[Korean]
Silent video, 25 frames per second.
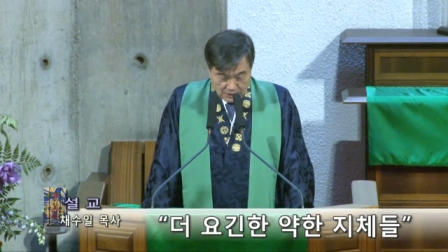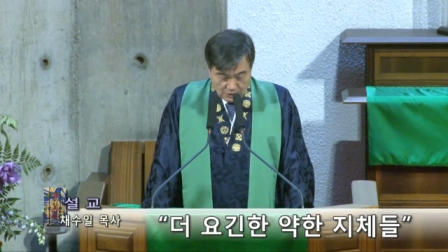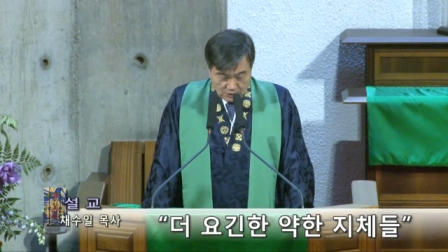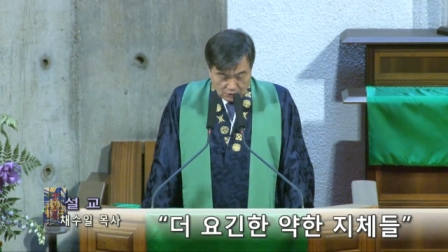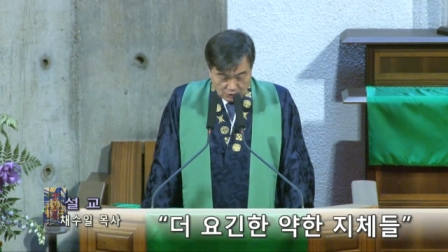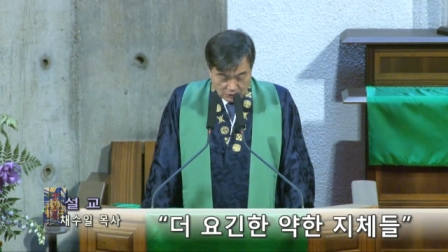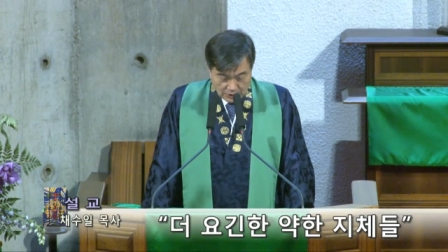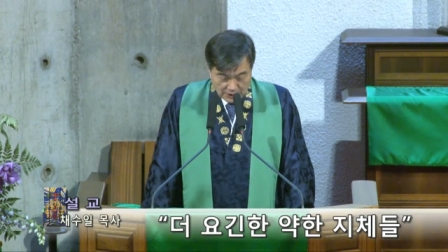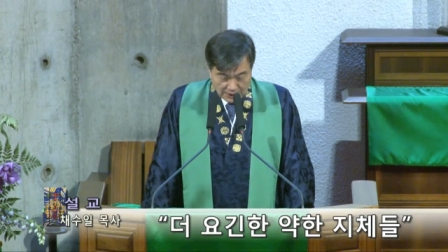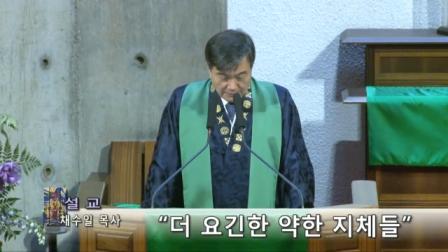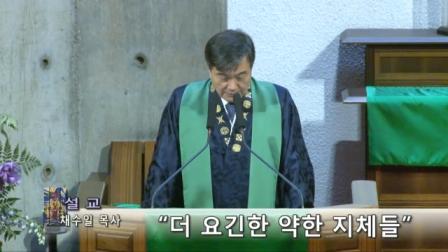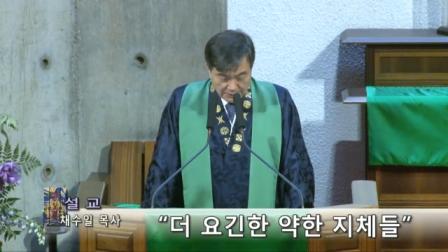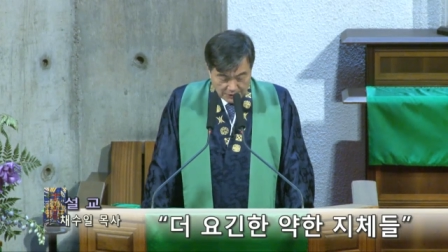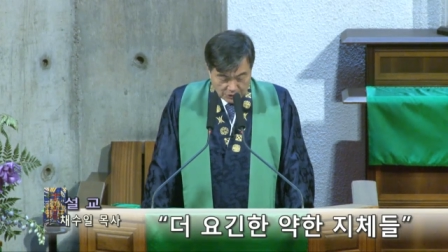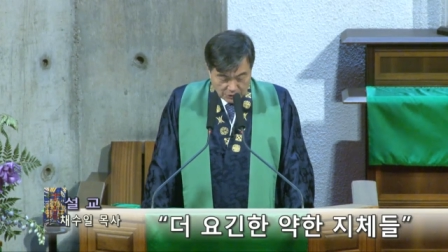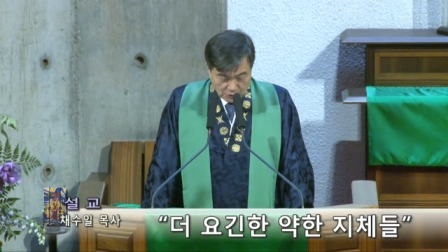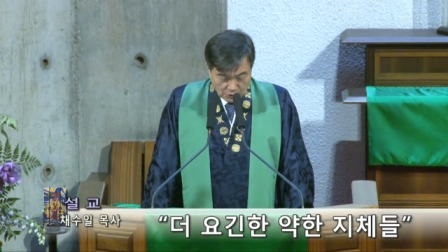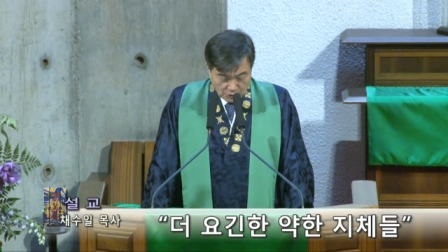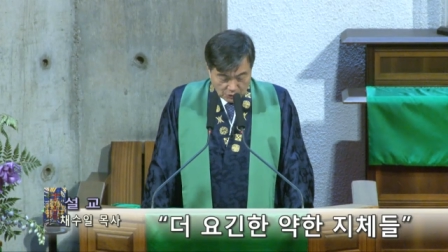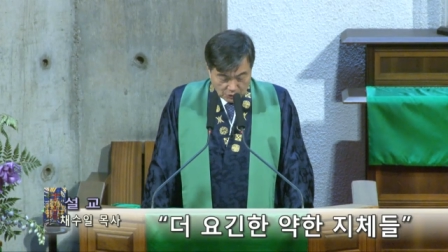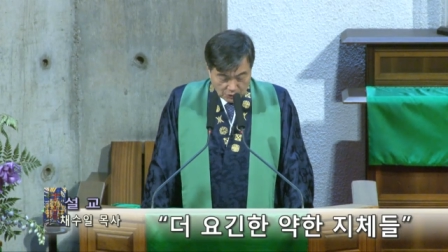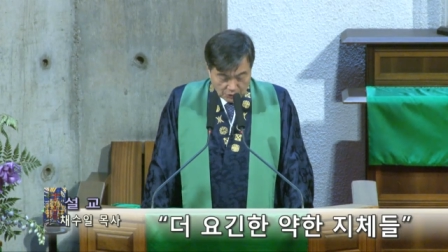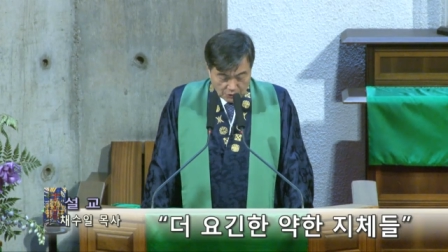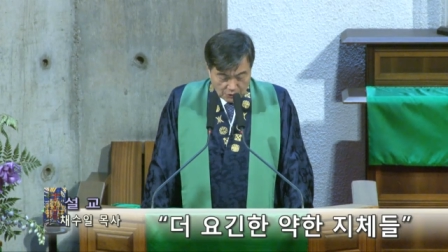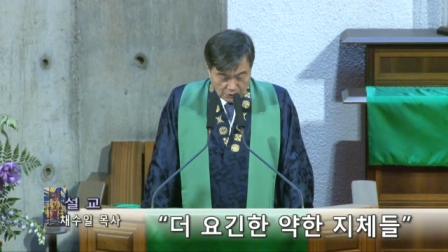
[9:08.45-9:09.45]
유다
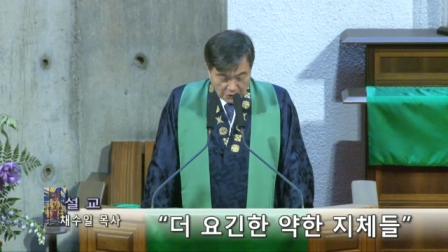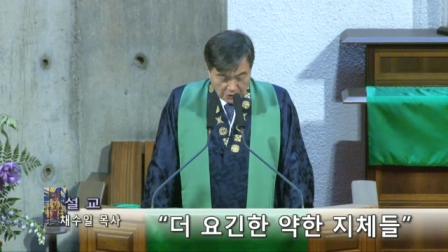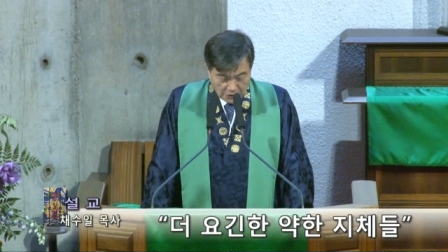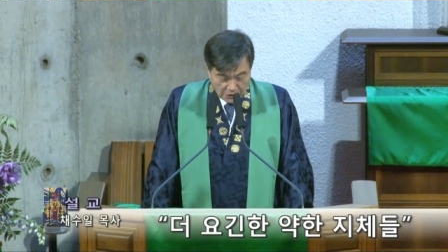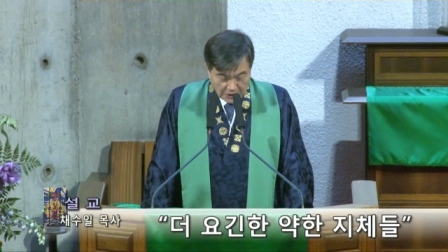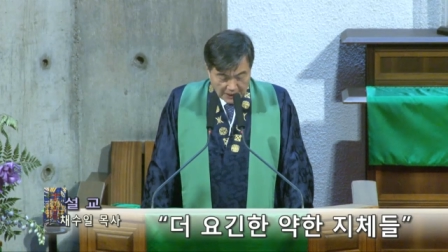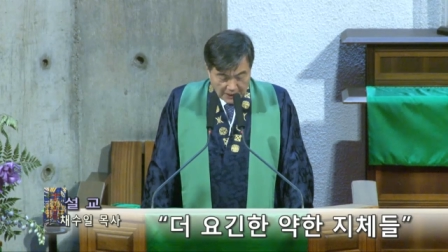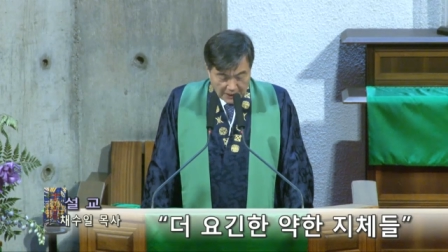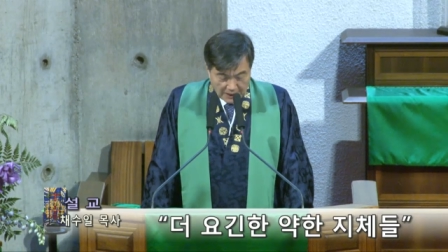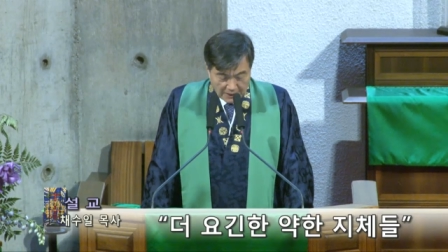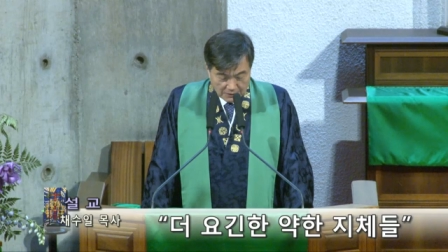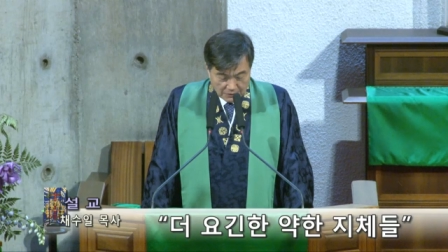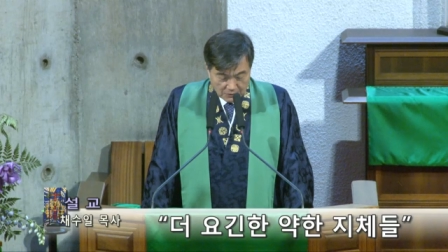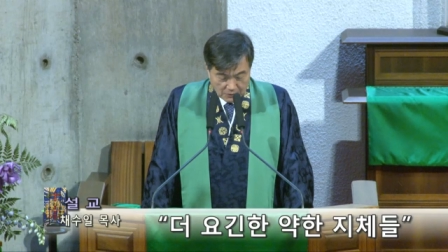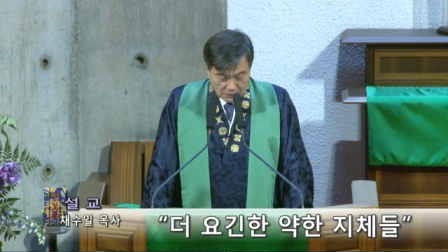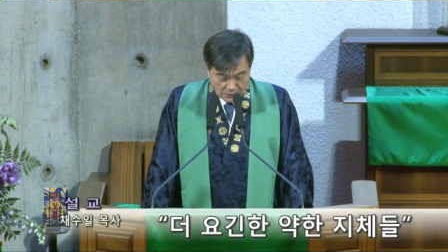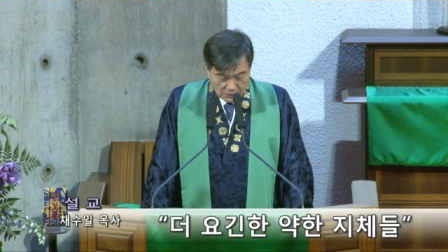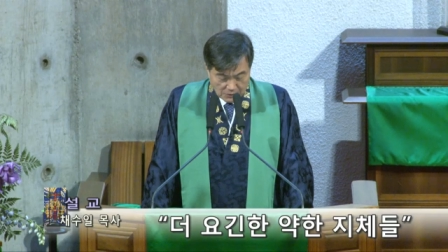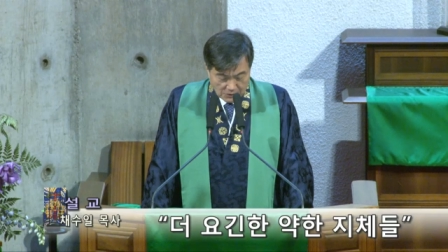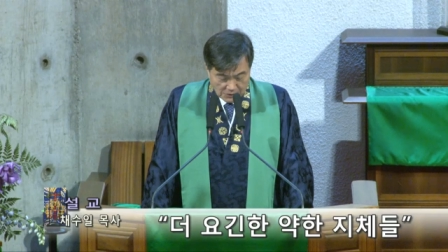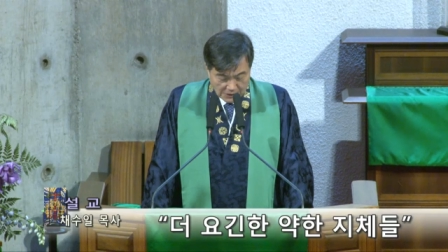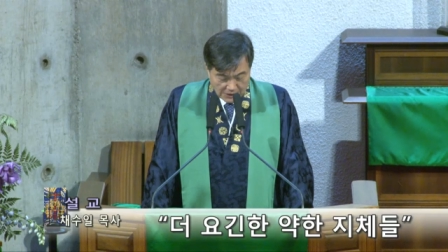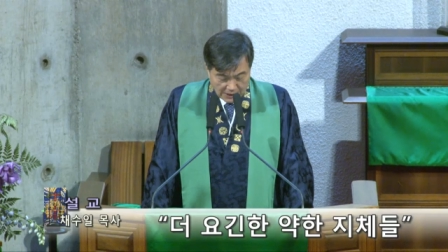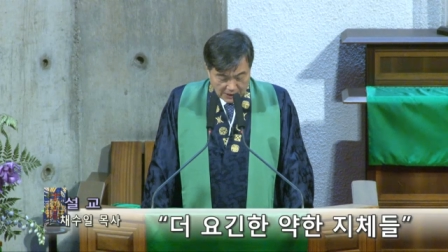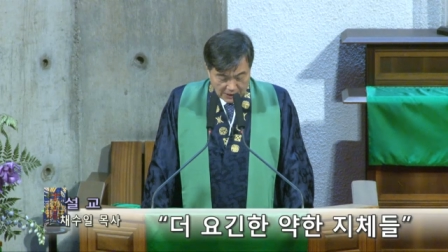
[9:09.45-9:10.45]
민족은
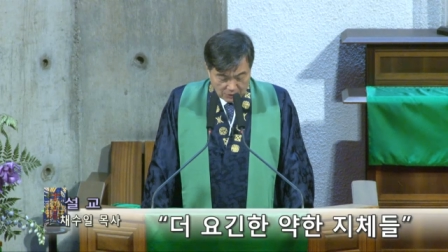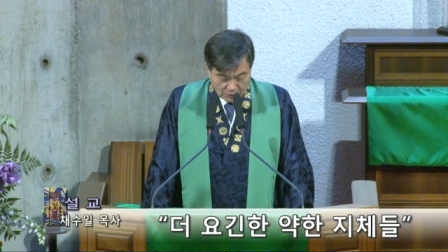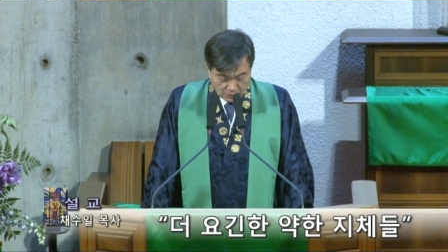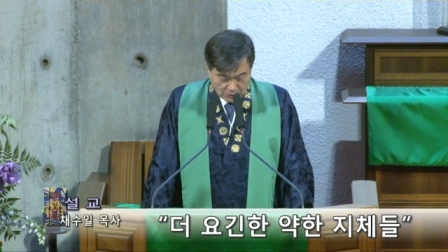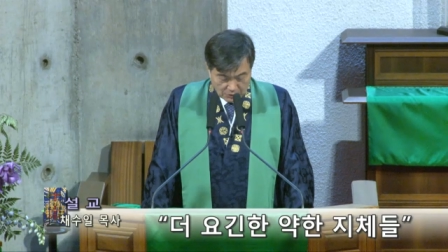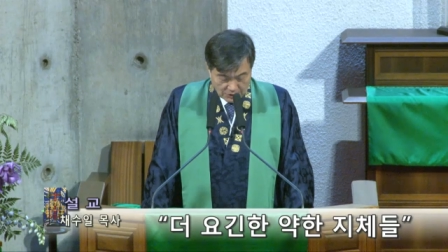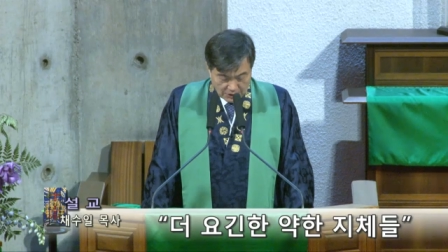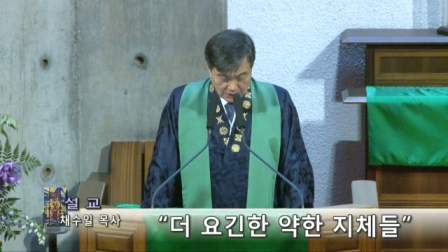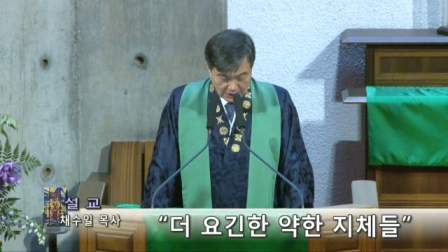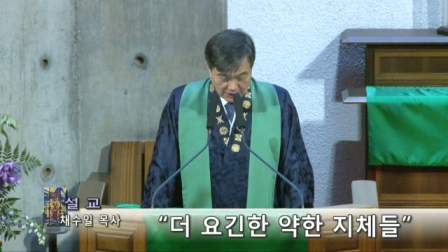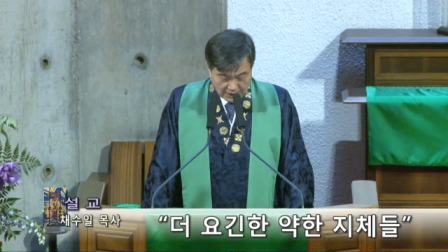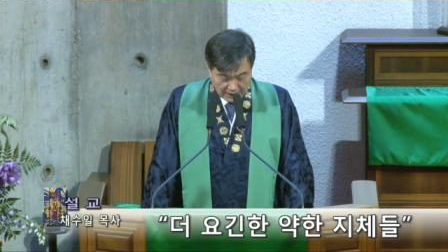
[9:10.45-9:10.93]
회개하고 새로운